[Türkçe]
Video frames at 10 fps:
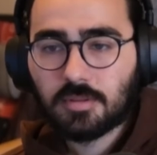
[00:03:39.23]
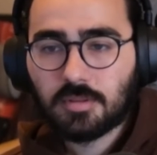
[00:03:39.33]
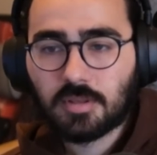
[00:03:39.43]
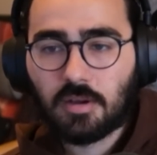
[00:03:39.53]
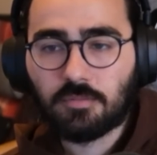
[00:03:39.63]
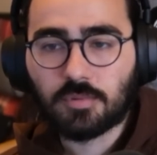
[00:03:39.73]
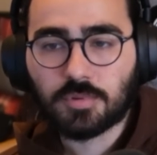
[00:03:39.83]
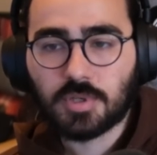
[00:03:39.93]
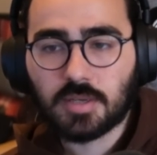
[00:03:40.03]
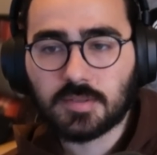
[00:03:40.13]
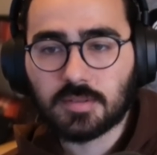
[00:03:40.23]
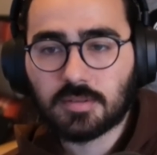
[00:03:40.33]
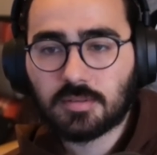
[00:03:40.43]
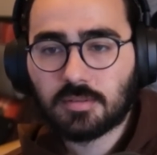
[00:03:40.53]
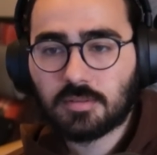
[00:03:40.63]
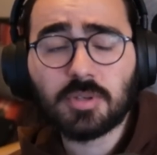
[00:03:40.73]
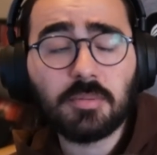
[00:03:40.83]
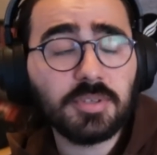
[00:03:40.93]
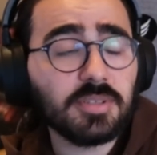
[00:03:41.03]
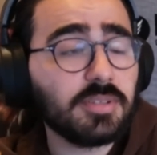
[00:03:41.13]
Dam vuracaksın.
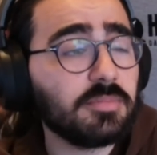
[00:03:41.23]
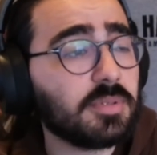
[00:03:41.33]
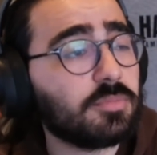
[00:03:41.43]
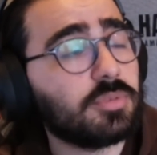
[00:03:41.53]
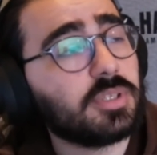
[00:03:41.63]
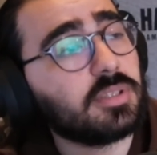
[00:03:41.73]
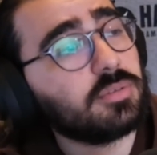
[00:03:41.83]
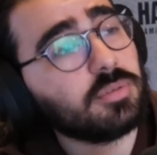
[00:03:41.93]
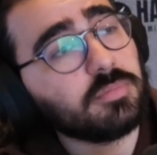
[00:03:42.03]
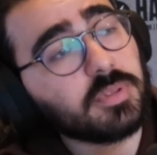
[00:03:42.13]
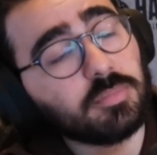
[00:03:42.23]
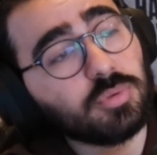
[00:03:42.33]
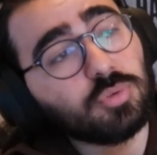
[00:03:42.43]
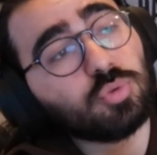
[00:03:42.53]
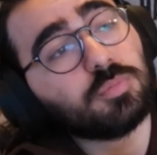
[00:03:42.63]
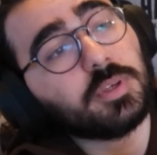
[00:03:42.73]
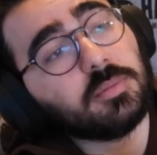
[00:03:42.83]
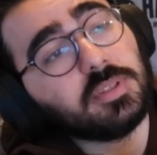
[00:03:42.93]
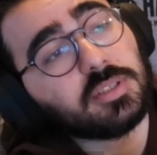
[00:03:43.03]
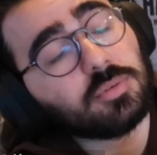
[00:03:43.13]
Ama işte dedim ya, bunları da diyorum da bu da
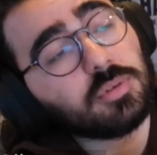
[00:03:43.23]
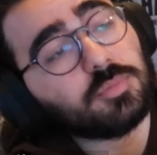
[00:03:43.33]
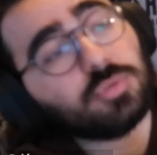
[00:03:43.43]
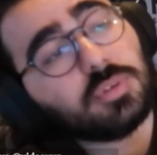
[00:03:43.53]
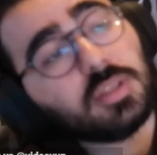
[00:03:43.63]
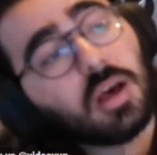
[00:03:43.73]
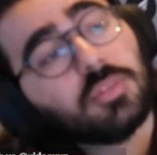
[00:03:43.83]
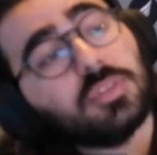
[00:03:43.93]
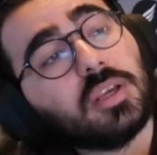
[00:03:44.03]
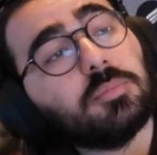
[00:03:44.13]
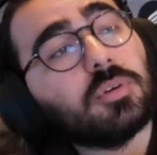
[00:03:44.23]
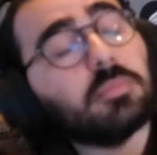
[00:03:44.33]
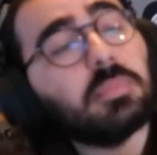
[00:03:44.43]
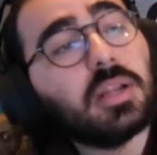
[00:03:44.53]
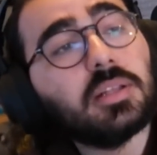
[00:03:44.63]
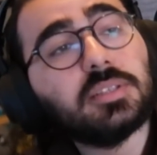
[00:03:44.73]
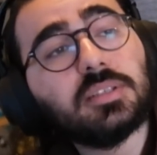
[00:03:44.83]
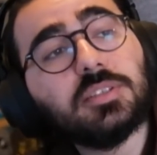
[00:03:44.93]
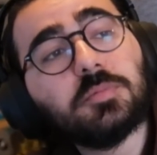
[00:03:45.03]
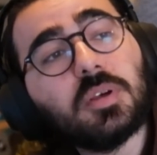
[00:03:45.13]
tutmayabilir ki oğlum. Türkiye'de anlayamıyorum. Ben hani
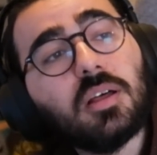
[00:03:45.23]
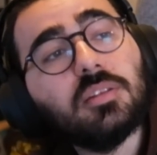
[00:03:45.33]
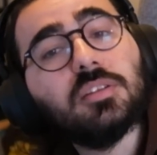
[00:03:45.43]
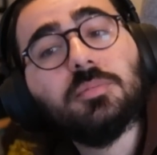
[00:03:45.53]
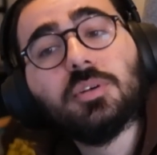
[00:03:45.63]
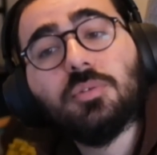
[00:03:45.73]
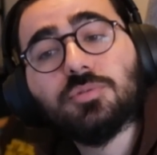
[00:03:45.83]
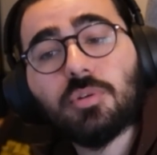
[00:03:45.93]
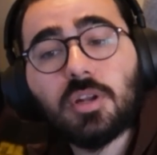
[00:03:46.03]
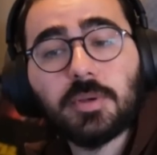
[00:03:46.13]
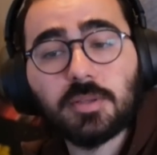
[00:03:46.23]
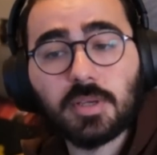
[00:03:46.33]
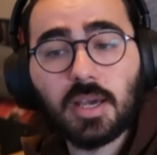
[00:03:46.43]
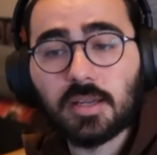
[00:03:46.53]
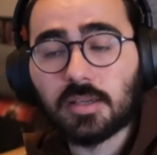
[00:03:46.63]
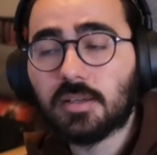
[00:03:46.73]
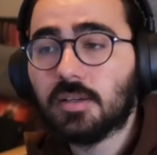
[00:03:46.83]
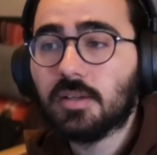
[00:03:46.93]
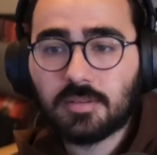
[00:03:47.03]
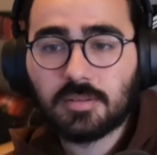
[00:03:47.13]
zaten hiçbir zaman anladığımı da söylemedim yani.
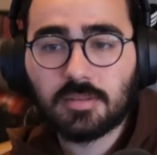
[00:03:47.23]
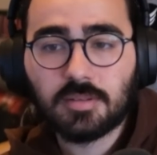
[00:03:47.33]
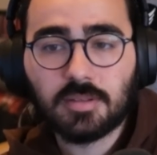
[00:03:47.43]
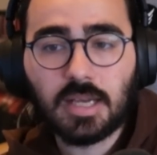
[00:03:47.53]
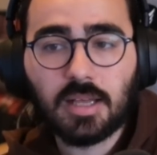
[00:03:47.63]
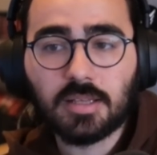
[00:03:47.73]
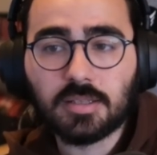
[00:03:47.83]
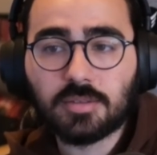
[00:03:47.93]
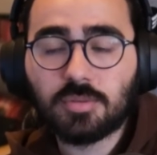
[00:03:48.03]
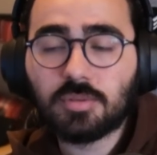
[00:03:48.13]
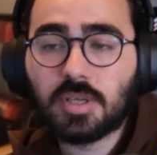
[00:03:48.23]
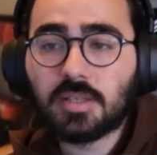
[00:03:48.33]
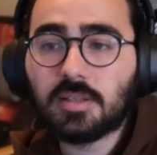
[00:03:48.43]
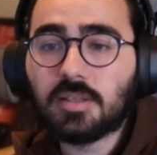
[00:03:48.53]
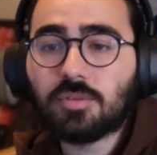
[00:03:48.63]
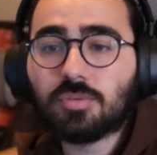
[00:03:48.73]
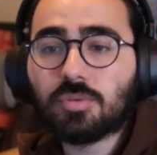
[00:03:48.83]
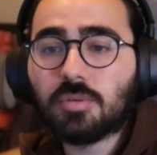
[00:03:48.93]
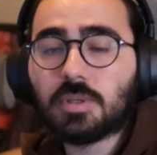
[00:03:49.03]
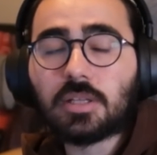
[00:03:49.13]
Yani Türkiye'de ne
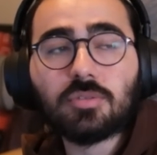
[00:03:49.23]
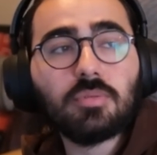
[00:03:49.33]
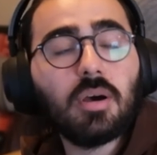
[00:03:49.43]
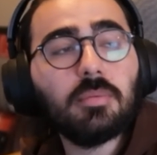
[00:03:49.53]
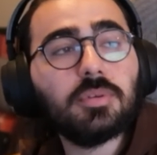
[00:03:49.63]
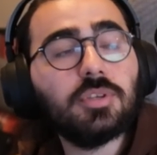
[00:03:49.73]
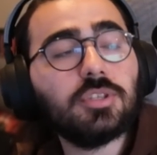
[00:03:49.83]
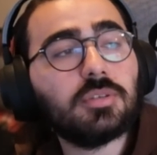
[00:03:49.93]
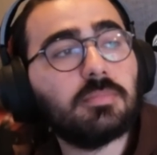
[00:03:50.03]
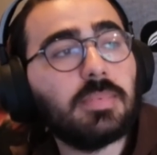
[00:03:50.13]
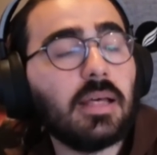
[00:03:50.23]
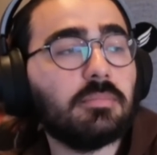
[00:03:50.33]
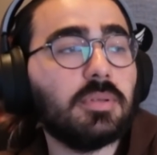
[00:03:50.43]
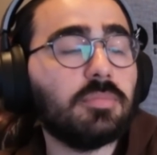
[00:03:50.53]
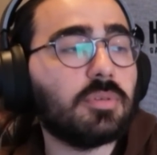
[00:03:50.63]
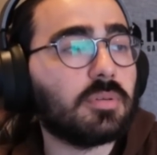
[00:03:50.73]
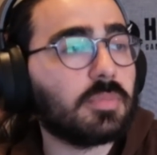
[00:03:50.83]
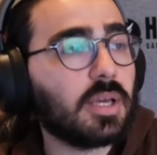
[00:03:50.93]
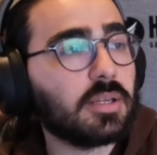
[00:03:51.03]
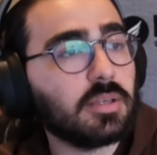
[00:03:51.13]
tutuyor yani abi hiç ben bilmiyorum
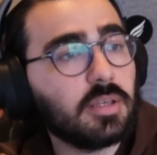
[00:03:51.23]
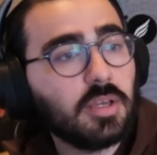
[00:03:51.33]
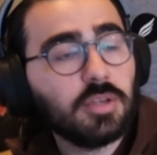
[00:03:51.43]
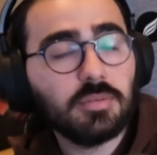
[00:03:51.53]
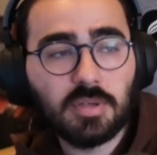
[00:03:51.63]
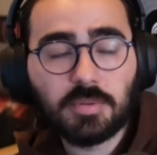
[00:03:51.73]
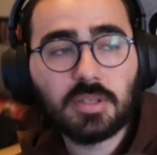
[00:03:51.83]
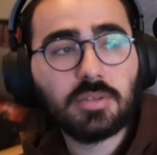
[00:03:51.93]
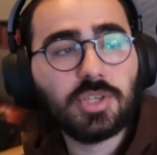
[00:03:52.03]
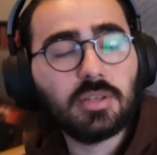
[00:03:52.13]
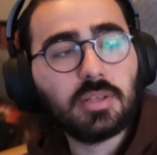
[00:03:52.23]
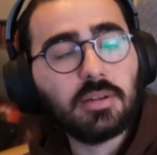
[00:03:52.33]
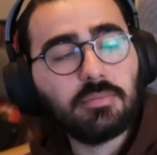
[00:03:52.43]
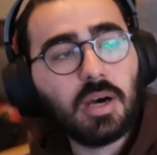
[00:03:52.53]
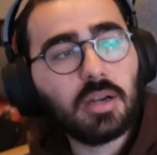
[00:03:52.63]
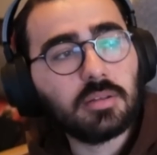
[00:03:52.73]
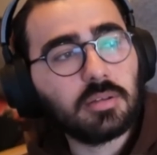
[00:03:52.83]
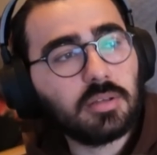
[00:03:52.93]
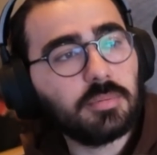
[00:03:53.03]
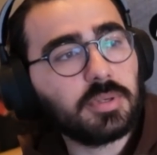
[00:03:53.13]
yani tabii ki de chat yani vardı.
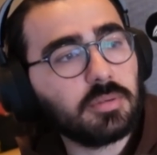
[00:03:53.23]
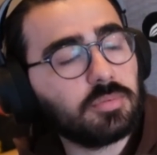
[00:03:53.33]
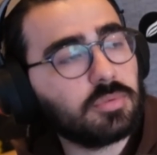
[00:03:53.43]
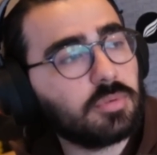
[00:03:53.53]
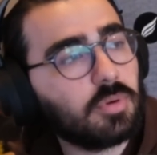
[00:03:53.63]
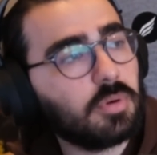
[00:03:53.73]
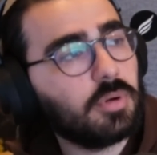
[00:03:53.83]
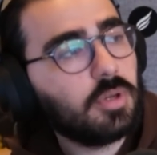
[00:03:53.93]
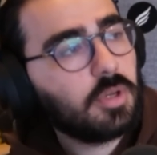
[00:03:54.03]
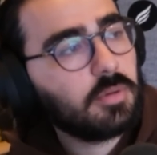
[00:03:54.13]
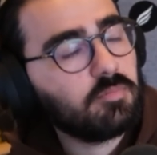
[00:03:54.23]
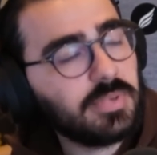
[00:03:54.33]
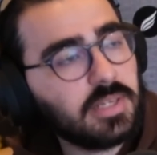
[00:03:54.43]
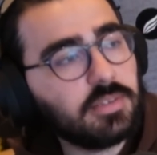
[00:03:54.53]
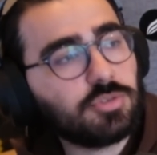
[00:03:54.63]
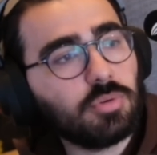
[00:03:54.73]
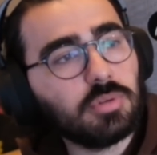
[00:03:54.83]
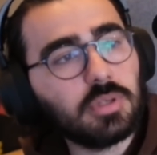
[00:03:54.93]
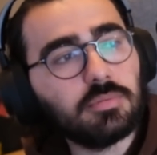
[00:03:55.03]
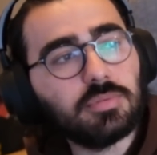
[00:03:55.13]
Tabii ki de bu o milliyetçi
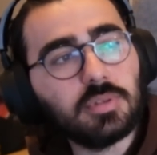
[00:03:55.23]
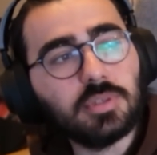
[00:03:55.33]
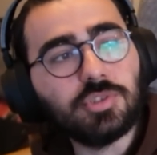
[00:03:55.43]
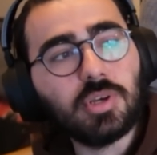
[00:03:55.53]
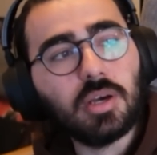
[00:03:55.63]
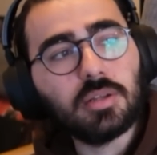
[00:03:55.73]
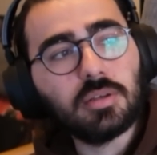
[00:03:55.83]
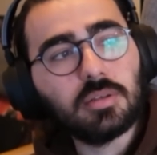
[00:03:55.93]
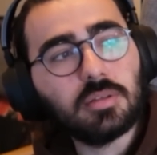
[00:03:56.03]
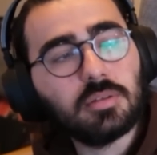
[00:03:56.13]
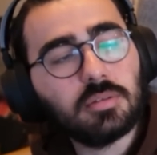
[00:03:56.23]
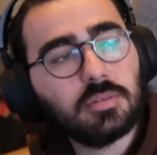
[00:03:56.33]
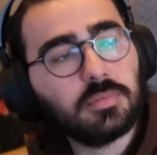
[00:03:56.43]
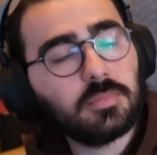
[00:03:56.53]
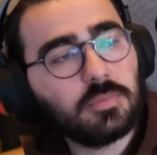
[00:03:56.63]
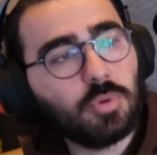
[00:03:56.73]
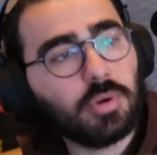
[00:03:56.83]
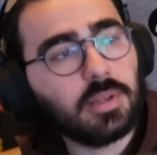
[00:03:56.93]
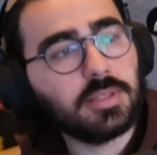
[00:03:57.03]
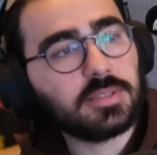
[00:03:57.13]
oyların fırlayacağını
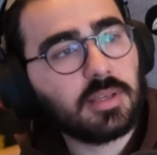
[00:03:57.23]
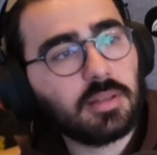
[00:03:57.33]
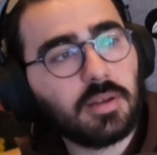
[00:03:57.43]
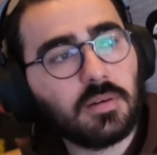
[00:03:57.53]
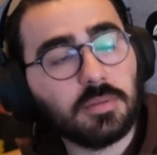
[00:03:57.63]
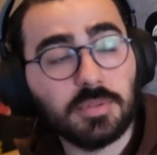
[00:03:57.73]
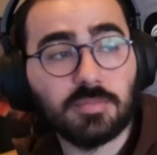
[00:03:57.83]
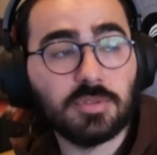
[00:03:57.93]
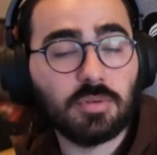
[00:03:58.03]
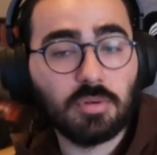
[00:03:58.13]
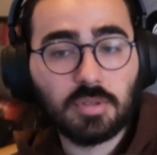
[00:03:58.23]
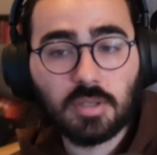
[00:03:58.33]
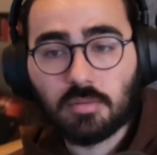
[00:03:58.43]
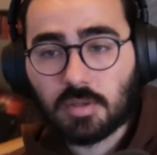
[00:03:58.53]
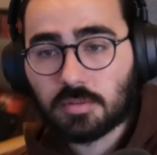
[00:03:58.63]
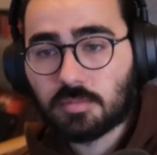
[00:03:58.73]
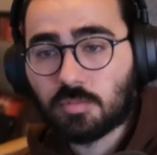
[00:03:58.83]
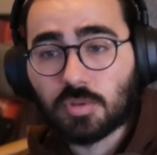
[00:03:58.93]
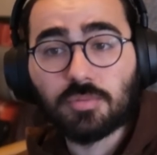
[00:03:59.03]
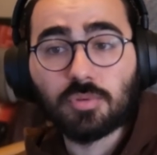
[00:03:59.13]
gören insanlar vardı. Bizim Discord'da da var.
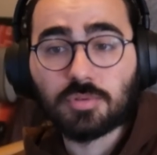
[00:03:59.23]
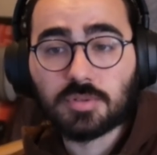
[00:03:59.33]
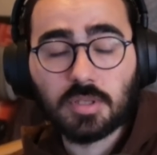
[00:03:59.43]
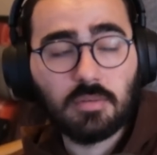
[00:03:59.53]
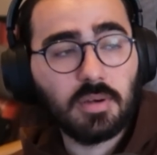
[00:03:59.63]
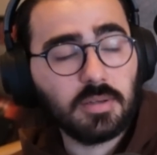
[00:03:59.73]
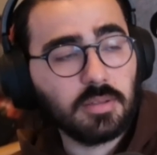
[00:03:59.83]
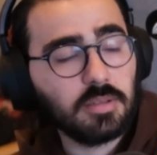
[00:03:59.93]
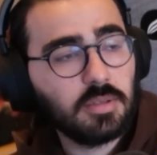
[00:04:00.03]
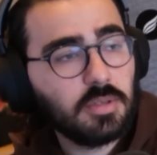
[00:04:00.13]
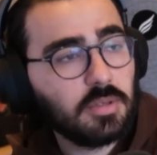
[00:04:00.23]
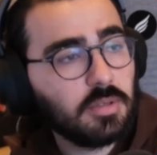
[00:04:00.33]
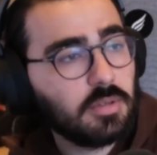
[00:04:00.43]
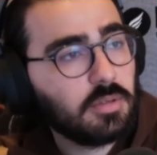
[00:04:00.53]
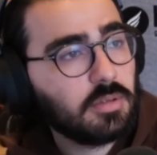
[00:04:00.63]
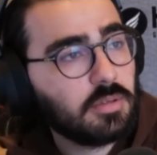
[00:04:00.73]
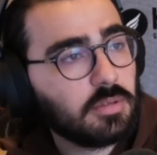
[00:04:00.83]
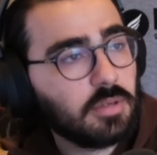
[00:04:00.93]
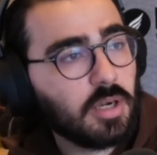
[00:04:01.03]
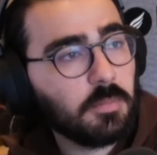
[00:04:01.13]
Burada Frosty de vardı.
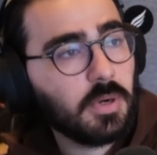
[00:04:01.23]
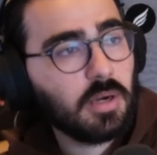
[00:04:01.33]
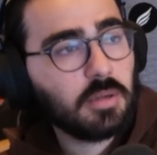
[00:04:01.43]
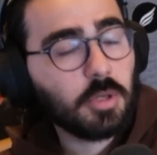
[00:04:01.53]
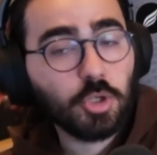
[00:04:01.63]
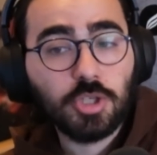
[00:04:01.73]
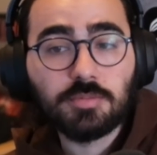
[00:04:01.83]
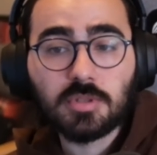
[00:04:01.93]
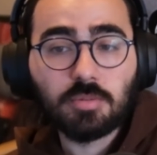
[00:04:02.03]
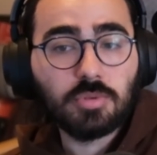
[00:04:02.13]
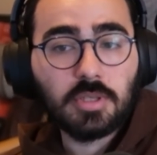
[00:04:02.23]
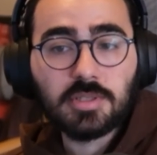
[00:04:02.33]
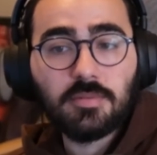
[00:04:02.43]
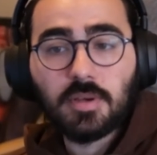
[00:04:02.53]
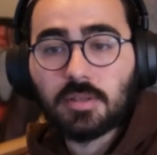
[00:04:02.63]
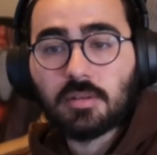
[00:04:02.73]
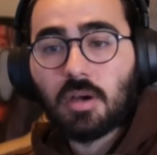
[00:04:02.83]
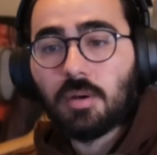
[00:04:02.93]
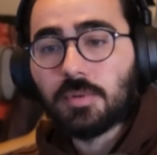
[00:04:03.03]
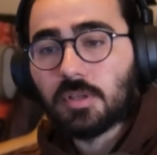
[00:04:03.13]
Ama yani kimse bu seviyede
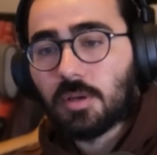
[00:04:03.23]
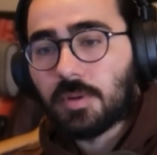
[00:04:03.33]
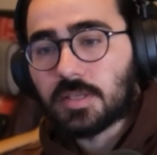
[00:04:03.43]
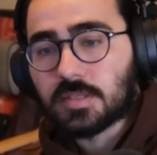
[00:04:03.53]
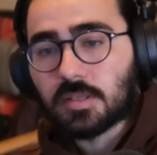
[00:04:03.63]
tahmin edemezdi